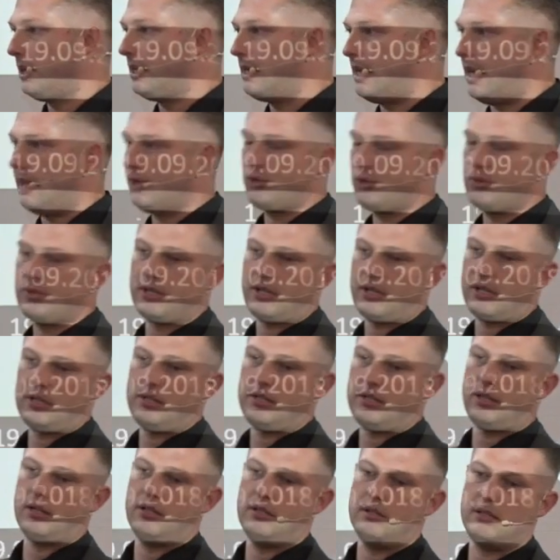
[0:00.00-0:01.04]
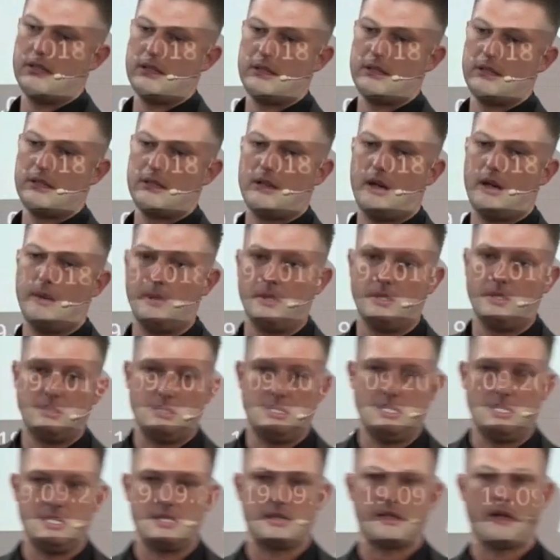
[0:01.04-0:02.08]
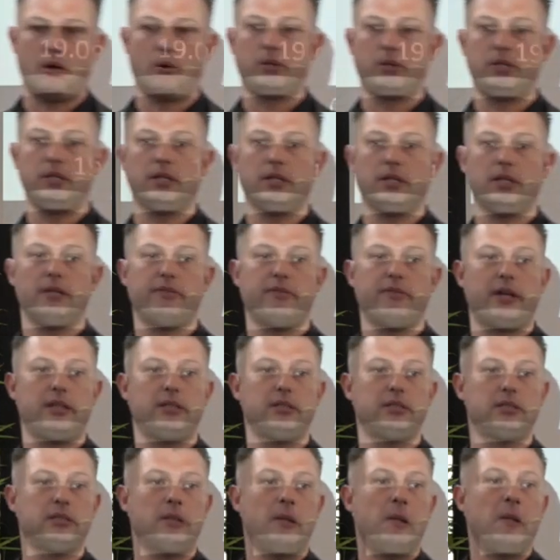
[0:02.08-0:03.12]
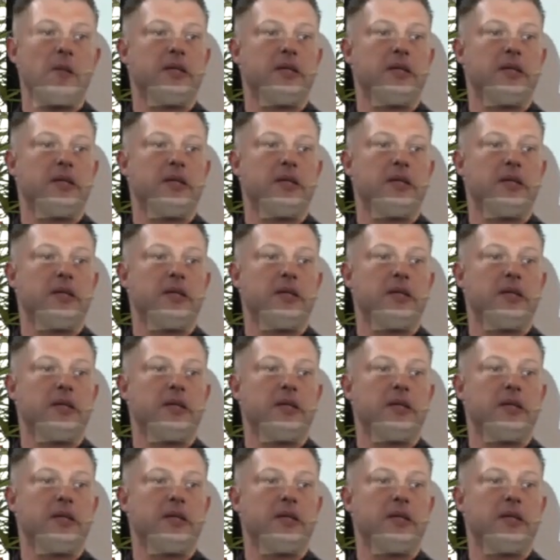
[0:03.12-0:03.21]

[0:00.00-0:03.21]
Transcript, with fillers: in datenschutzrechtlicher Hinsicht, aber die ist auch hier relevant.